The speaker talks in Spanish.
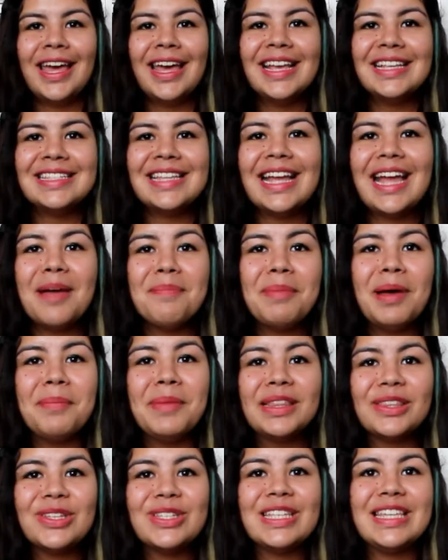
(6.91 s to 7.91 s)
Este
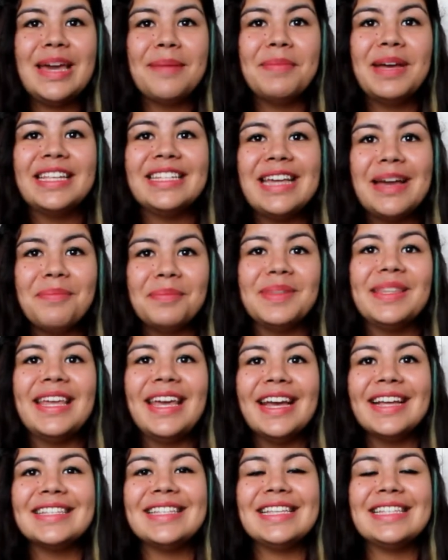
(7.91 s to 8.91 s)
campamento se llama
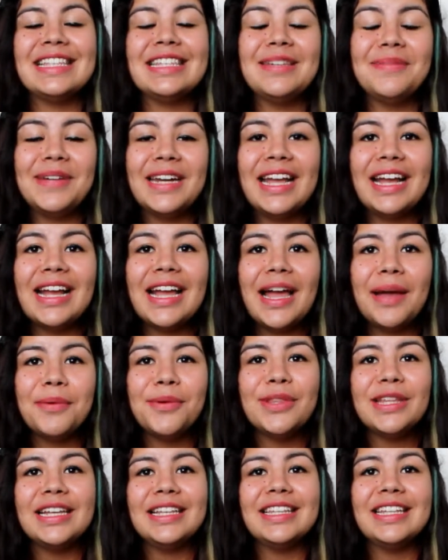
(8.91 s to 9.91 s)
Yamtex y se llevará a
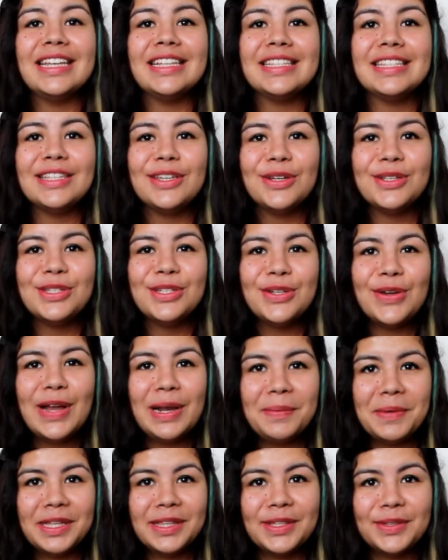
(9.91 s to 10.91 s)
cabo del 18
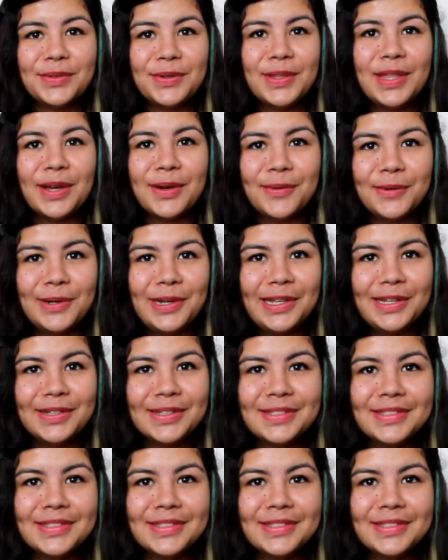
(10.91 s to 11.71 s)
al 21 de julio.